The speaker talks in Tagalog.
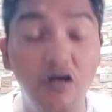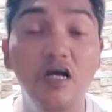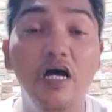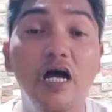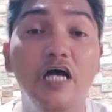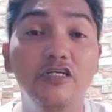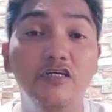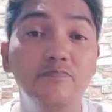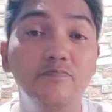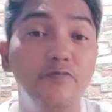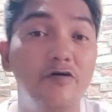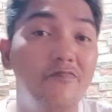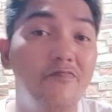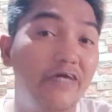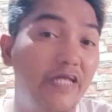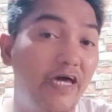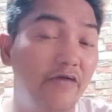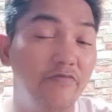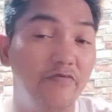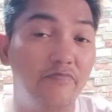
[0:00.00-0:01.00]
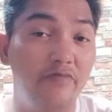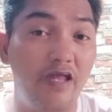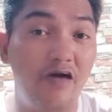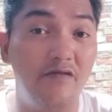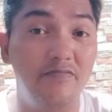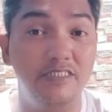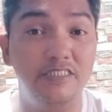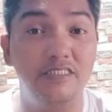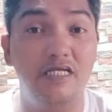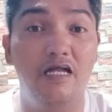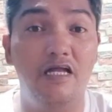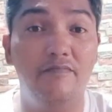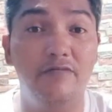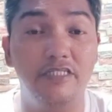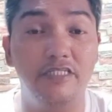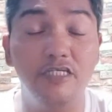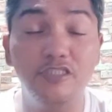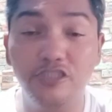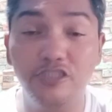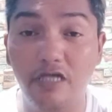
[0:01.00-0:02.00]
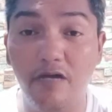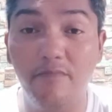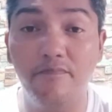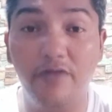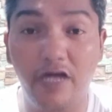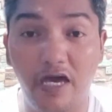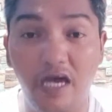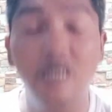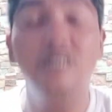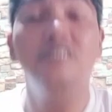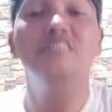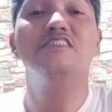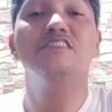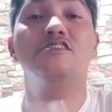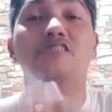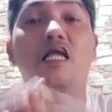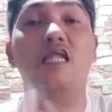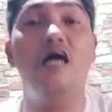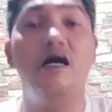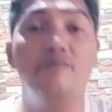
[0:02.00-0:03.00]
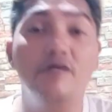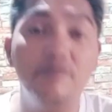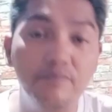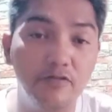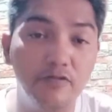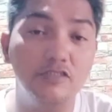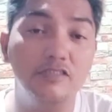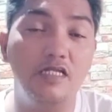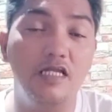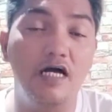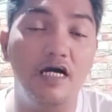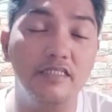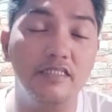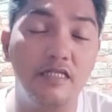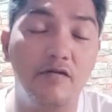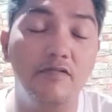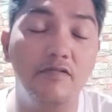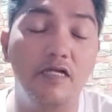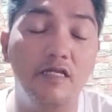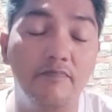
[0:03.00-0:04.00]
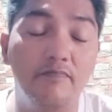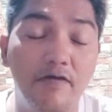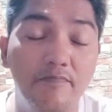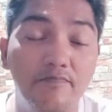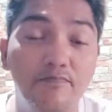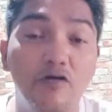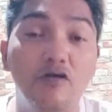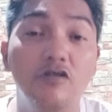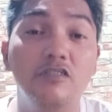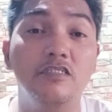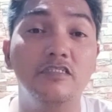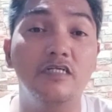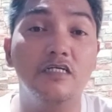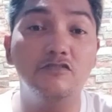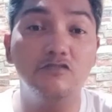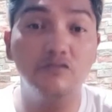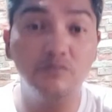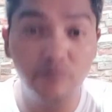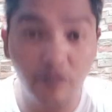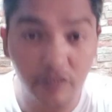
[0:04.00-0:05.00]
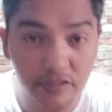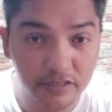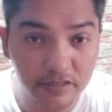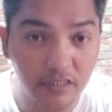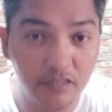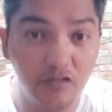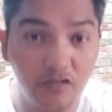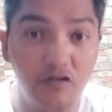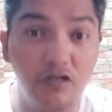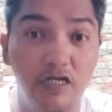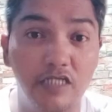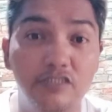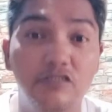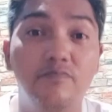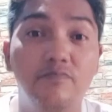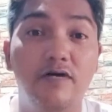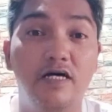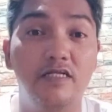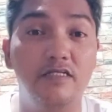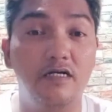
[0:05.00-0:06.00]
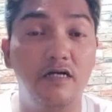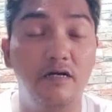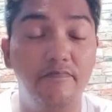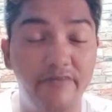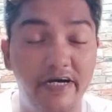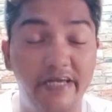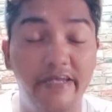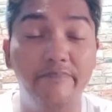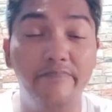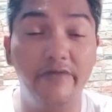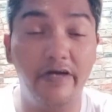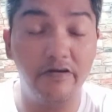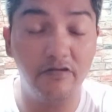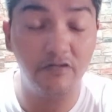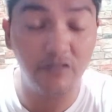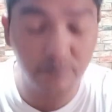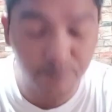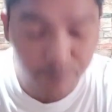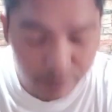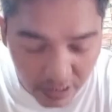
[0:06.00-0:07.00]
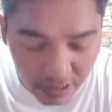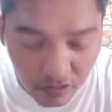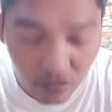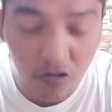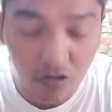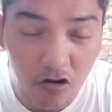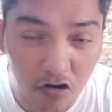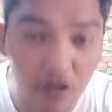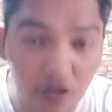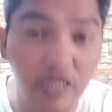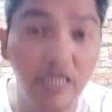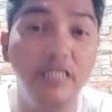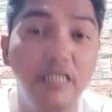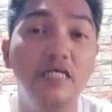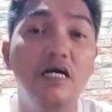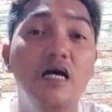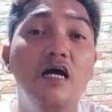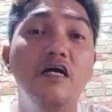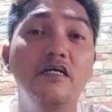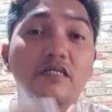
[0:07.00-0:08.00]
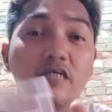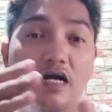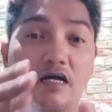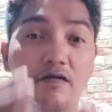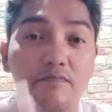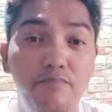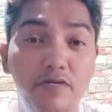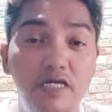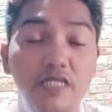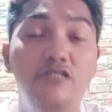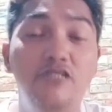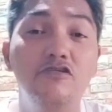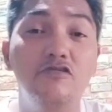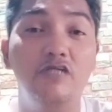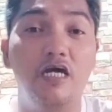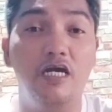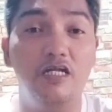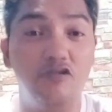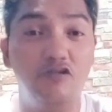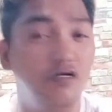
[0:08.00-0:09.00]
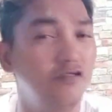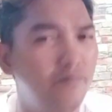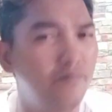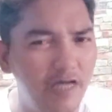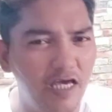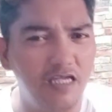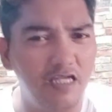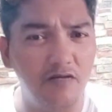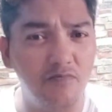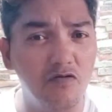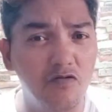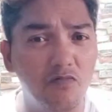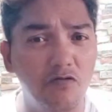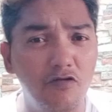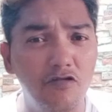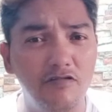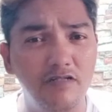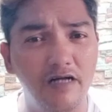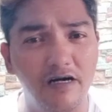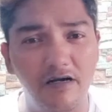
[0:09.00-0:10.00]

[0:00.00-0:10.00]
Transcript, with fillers: Yun po, maraming maraming salamat. And syempre, salamat po sa lahat lang na naman po na nag-ubos ng oras nyo para, para, para panoorin ang video na ito. Ano ba yan? Nabubulol ako.